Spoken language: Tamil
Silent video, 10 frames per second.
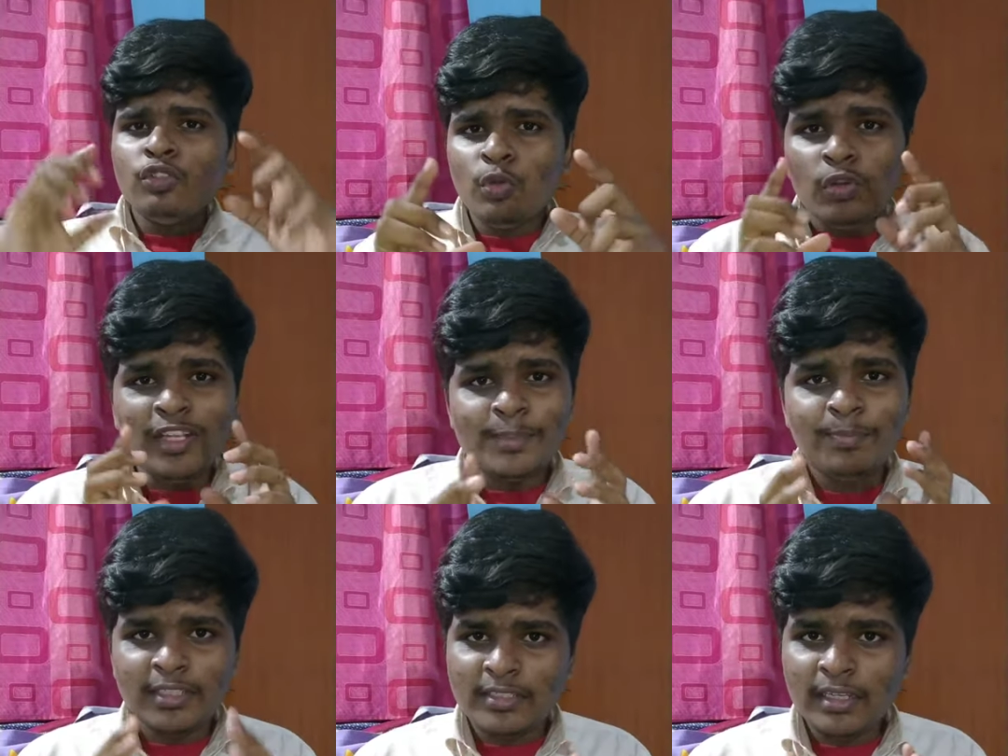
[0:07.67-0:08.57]
ஸ்டோரேஜ்
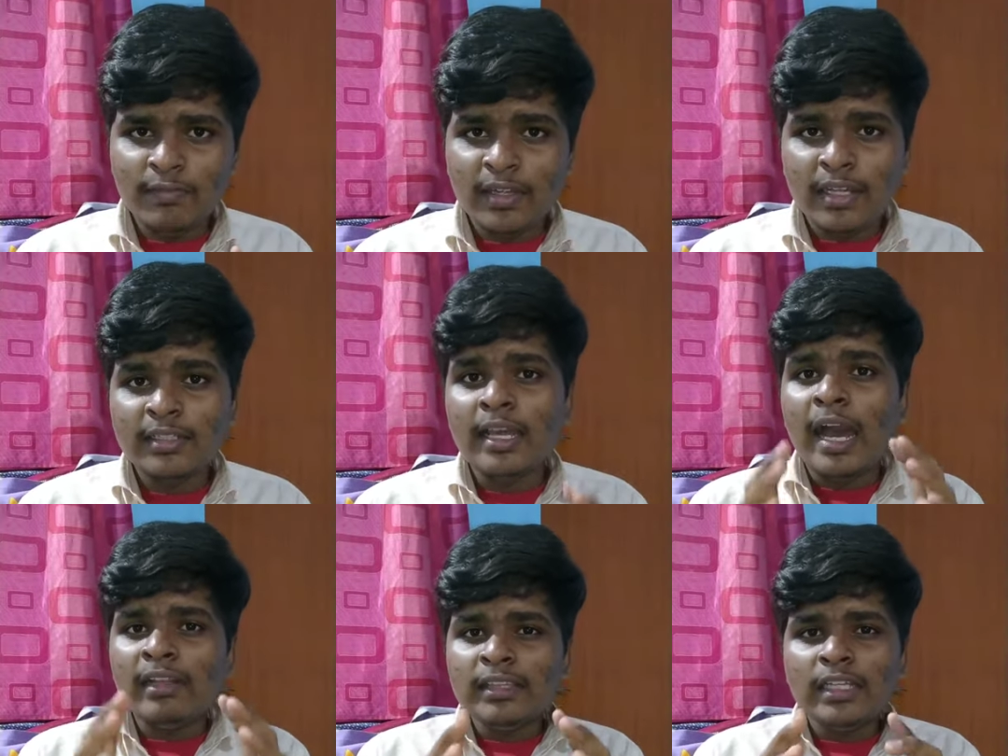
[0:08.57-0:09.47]
பிரச்சனையே வராது
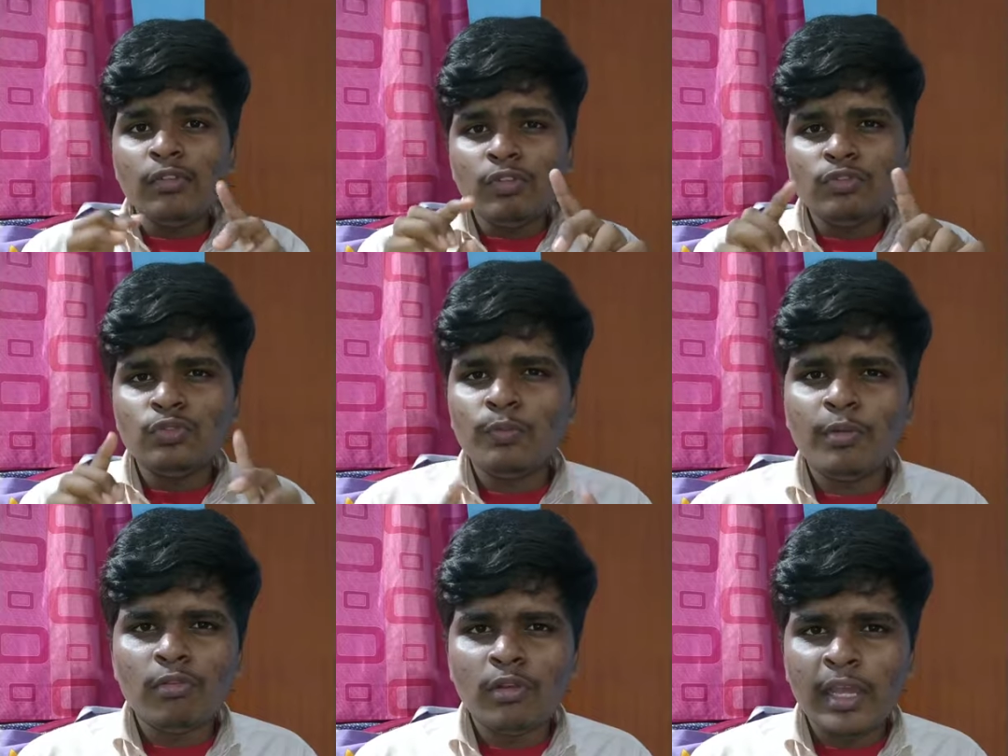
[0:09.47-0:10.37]
அந்தளவுக்கு
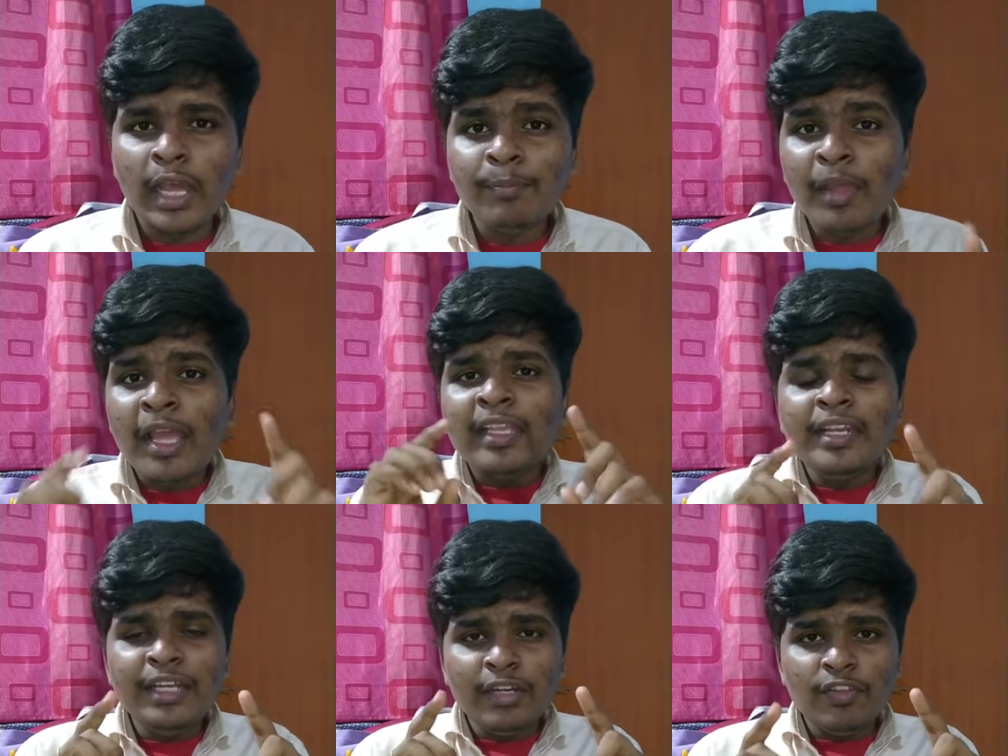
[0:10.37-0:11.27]
சூப்பரான ஒரு ஆப்
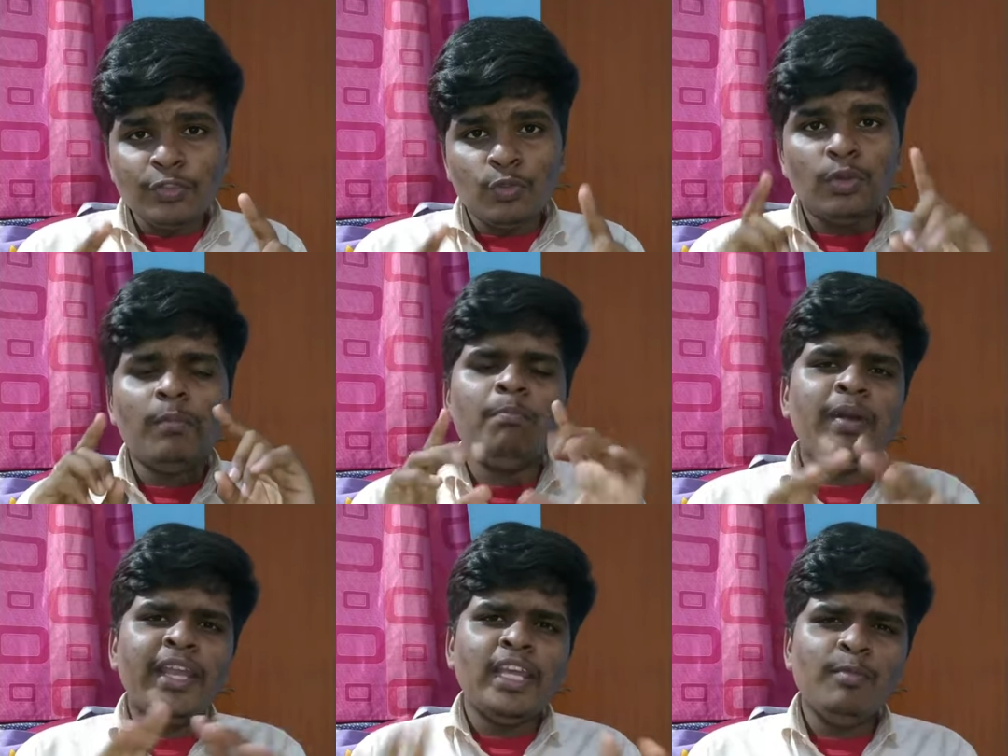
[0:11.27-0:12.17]
இன்டர்ஃபேஸ் கூட
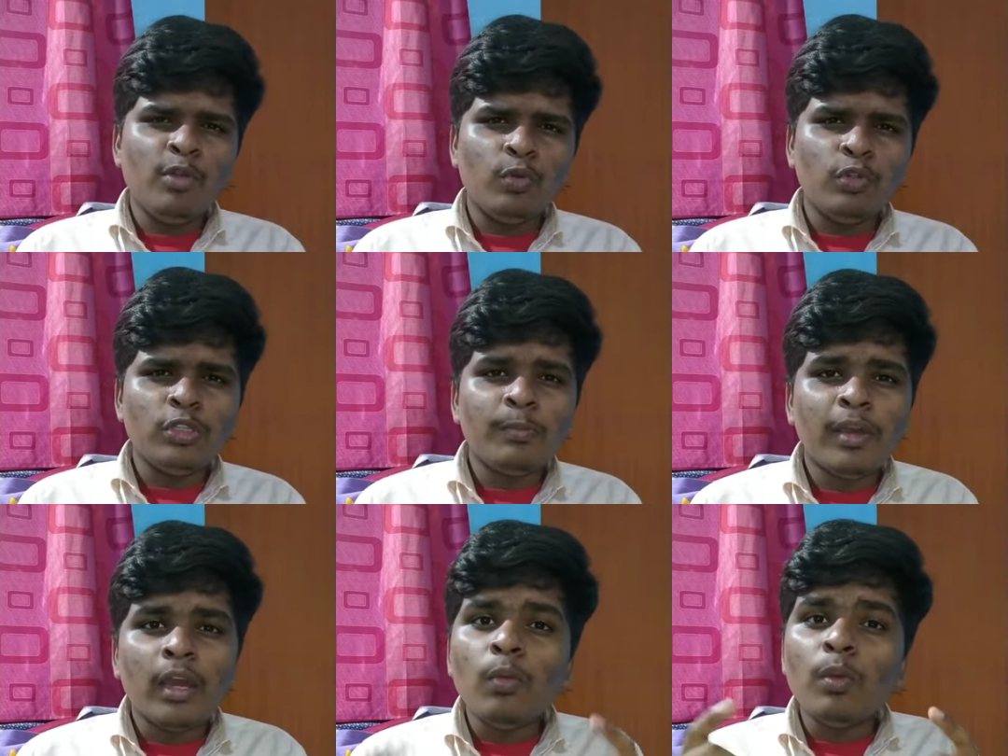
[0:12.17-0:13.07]
பயங்கரமாக
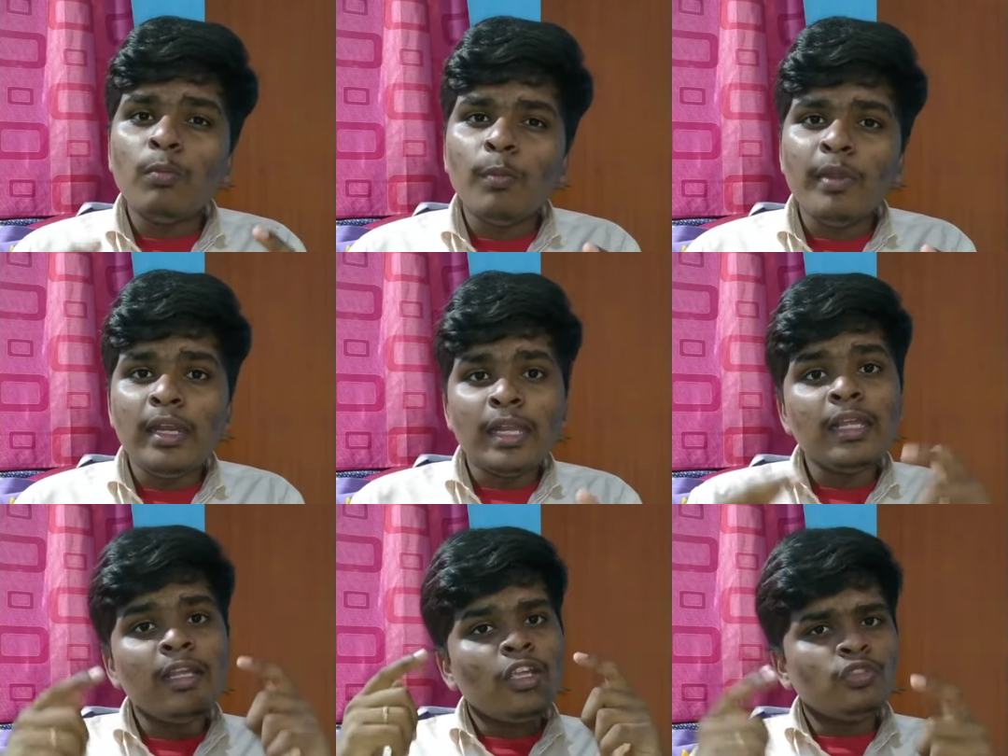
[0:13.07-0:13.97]
கொடுத்துருப்பாங்க உங்கள் மொபைலில்
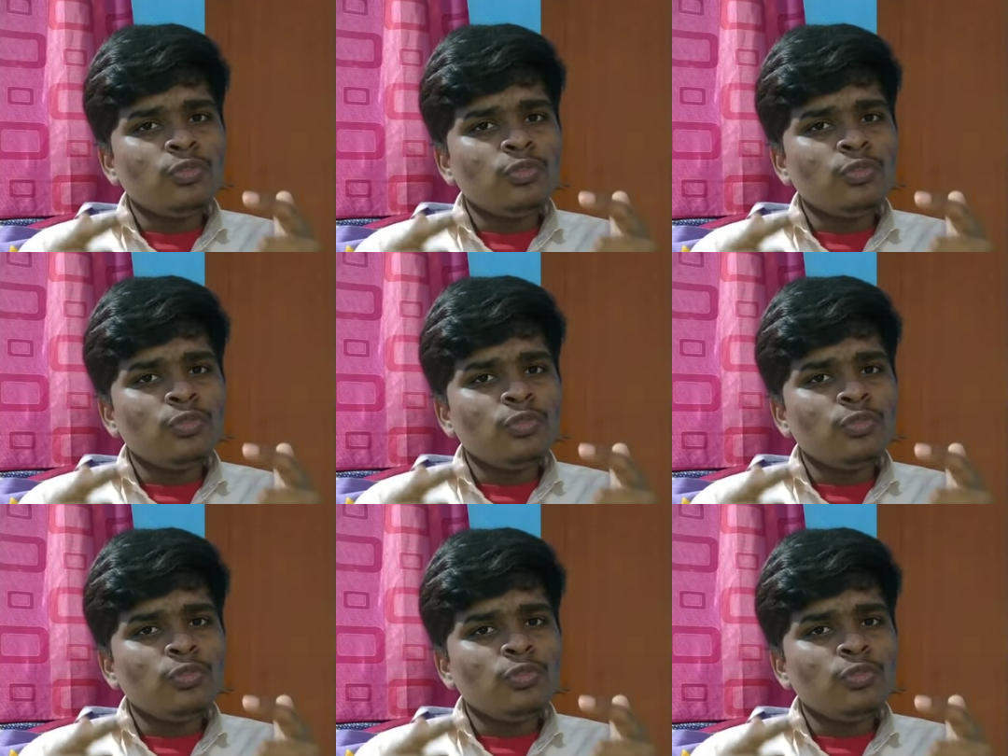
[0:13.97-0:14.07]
